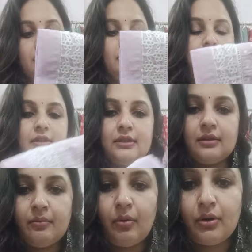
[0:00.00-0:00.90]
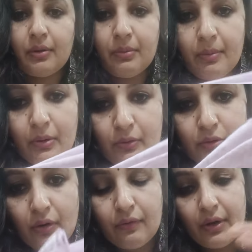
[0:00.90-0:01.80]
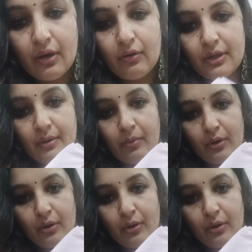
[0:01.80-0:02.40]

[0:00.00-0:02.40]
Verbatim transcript: ये देखिए बॉटम भी बिल्कुल सॉफ्ट है और ये